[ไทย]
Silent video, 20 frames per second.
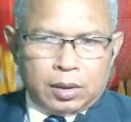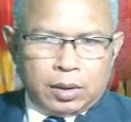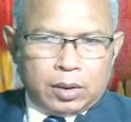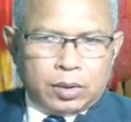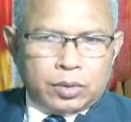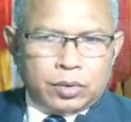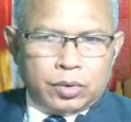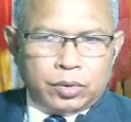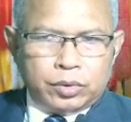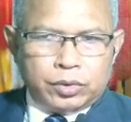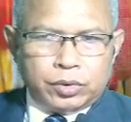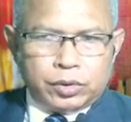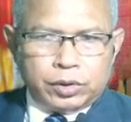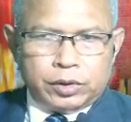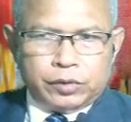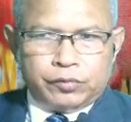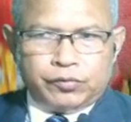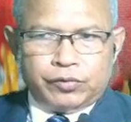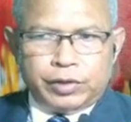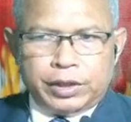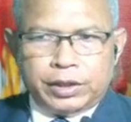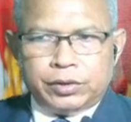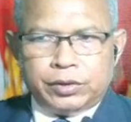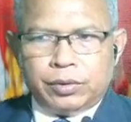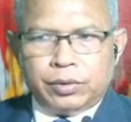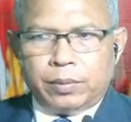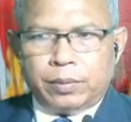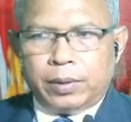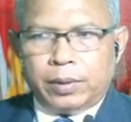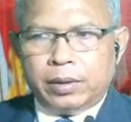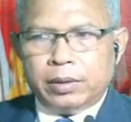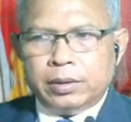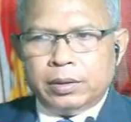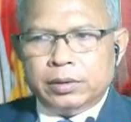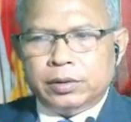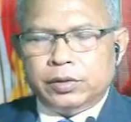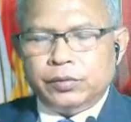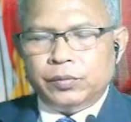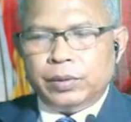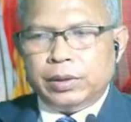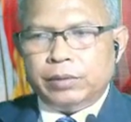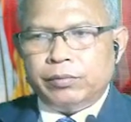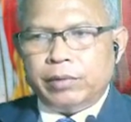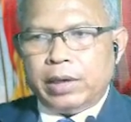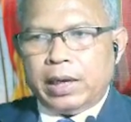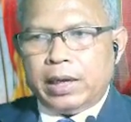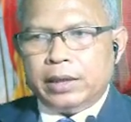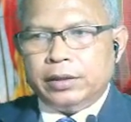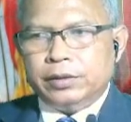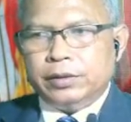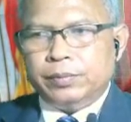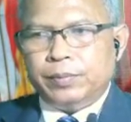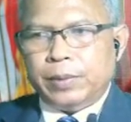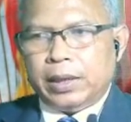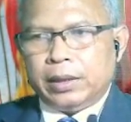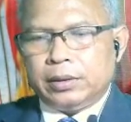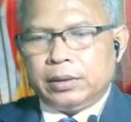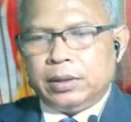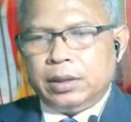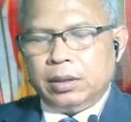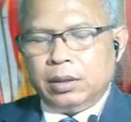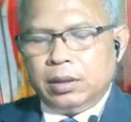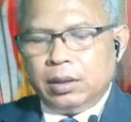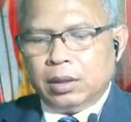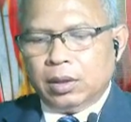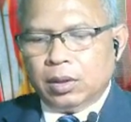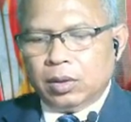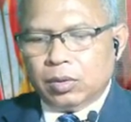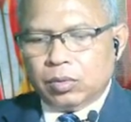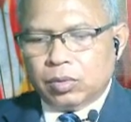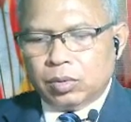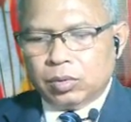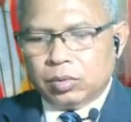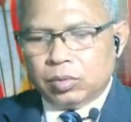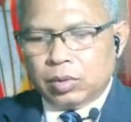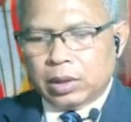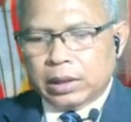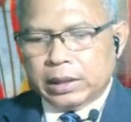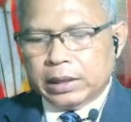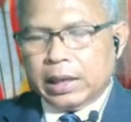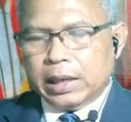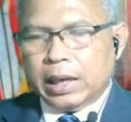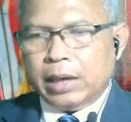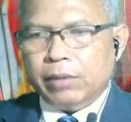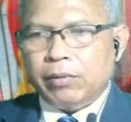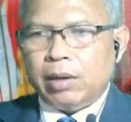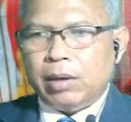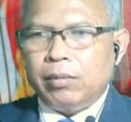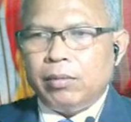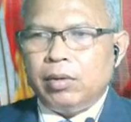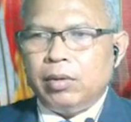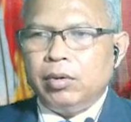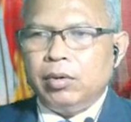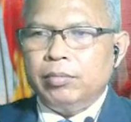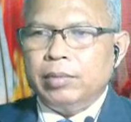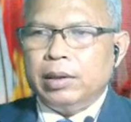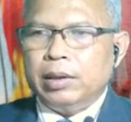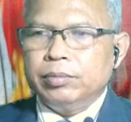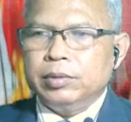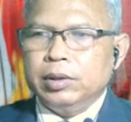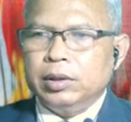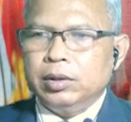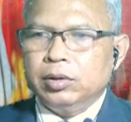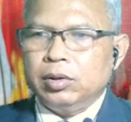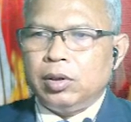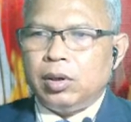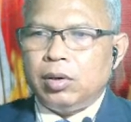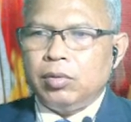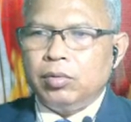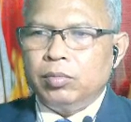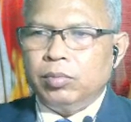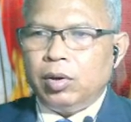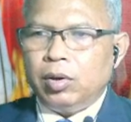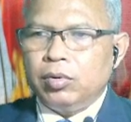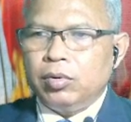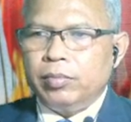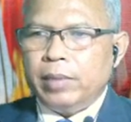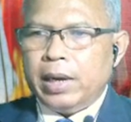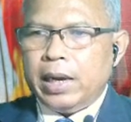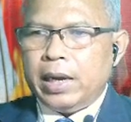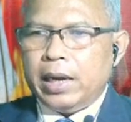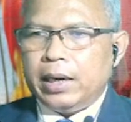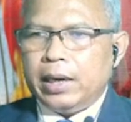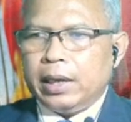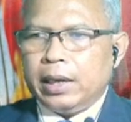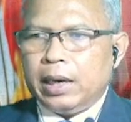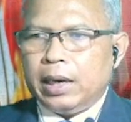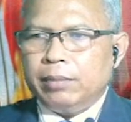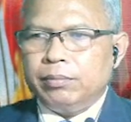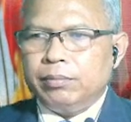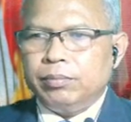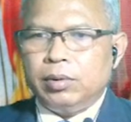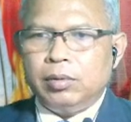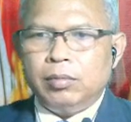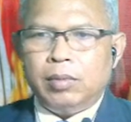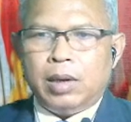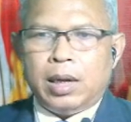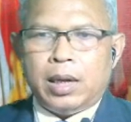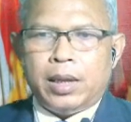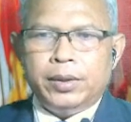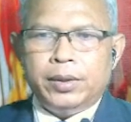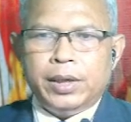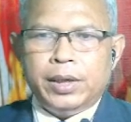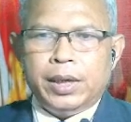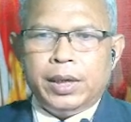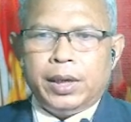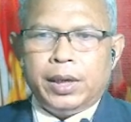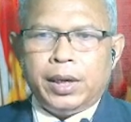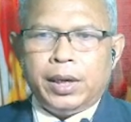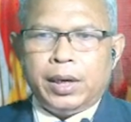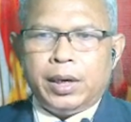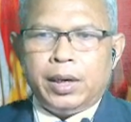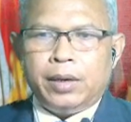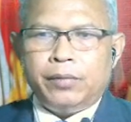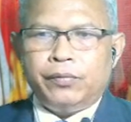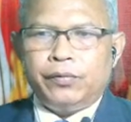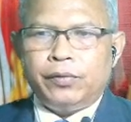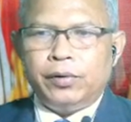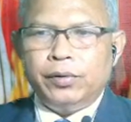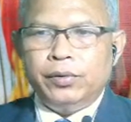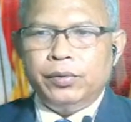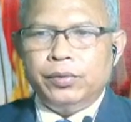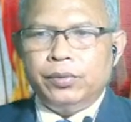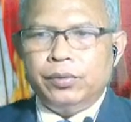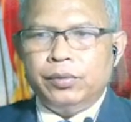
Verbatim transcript: you should treat your parents with respect คุณควรที่จะให้ความเคารพนับถือต่อคุณพ่อคุณแม่นะครับ เพราะว่า they care for you